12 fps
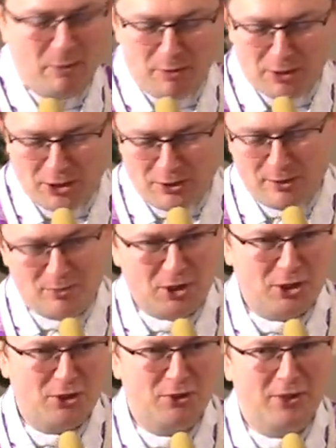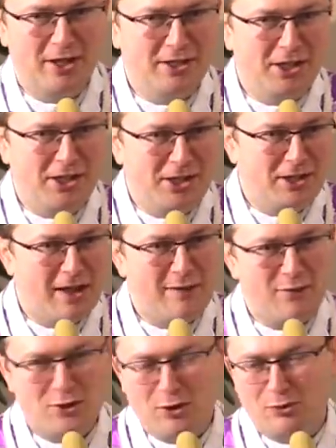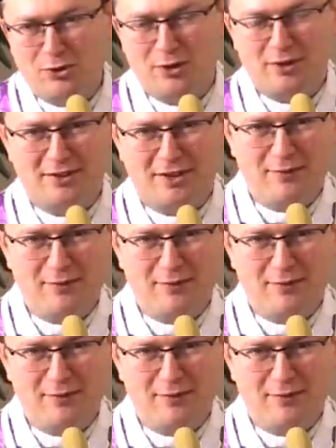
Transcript: pomimo tego, że przecież ona nie ginie i wciąż,